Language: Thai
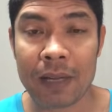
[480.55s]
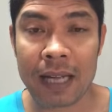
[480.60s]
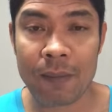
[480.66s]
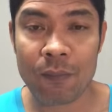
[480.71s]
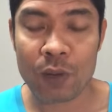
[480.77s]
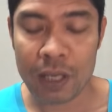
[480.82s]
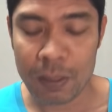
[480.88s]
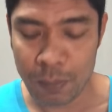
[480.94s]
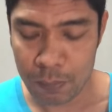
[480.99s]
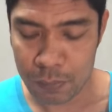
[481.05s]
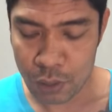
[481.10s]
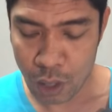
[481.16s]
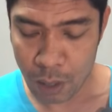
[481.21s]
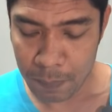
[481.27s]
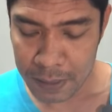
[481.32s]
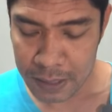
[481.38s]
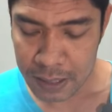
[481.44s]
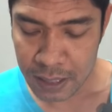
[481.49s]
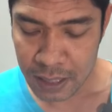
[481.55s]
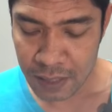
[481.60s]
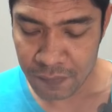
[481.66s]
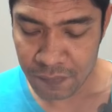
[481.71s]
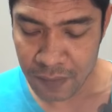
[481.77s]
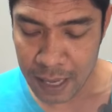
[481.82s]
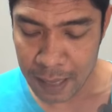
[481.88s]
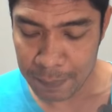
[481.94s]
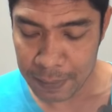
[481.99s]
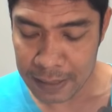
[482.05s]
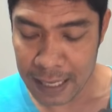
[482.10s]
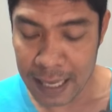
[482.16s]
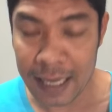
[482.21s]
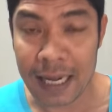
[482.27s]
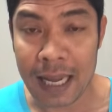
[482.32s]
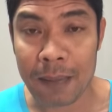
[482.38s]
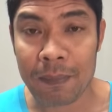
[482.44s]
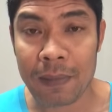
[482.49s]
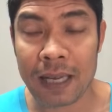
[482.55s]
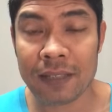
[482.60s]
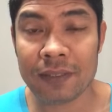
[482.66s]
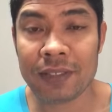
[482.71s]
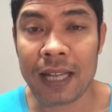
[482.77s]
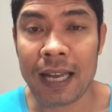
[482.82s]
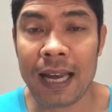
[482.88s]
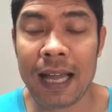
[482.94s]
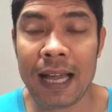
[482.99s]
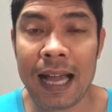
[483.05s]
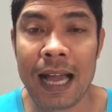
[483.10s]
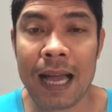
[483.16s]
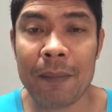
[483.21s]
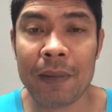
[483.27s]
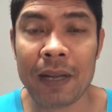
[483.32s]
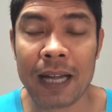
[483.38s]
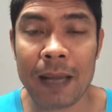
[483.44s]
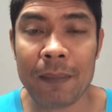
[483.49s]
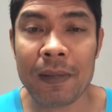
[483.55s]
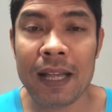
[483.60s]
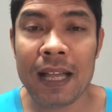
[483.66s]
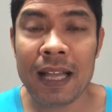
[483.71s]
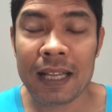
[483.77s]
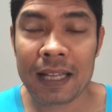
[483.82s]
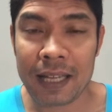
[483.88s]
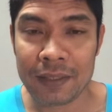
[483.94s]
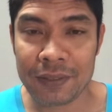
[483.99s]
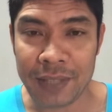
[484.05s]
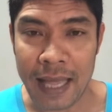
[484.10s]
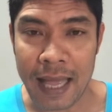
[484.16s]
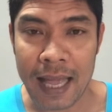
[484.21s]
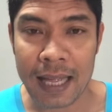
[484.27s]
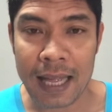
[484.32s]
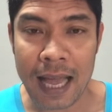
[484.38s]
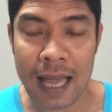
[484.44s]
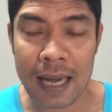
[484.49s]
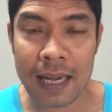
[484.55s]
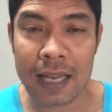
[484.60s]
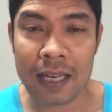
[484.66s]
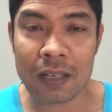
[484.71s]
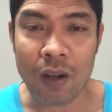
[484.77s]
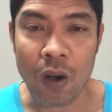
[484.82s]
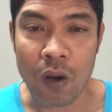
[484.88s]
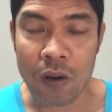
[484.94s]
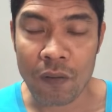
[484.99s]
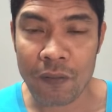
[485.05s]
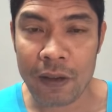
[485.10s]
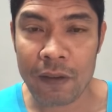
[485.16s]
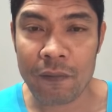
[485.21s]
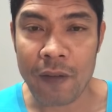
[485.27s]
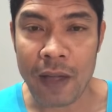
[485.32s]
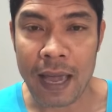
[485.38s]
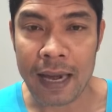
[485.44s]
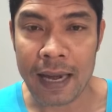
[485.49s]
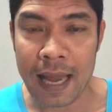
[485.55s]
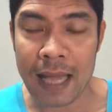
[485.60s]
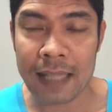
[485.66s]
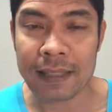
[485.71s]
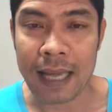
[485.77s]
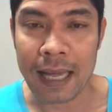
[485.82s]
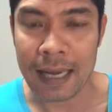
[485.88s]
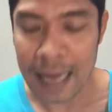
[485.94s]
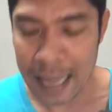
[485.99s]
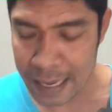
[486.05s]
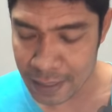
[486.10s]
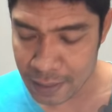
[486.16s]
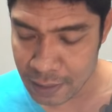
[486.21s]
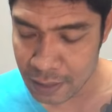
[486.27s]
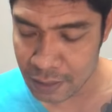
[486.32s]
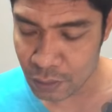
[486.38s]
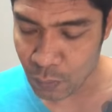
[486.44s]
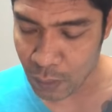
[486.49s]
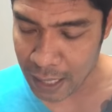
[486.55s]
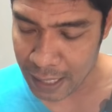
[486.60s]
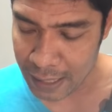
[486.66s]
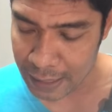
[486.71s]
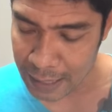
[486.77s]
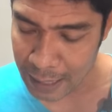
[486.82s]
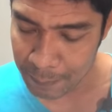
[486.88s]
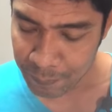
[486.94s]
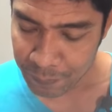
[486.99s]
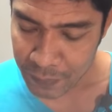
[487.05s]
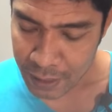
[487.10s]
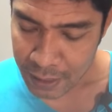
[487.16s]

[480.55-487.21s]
นะครับ วันนี้ผมชอบไปที่ฟ้าประธานดับลันสารคามนะครับ กระแสการเล่นของแฟนๆน่าจะไหลลื่นกว่านะครับ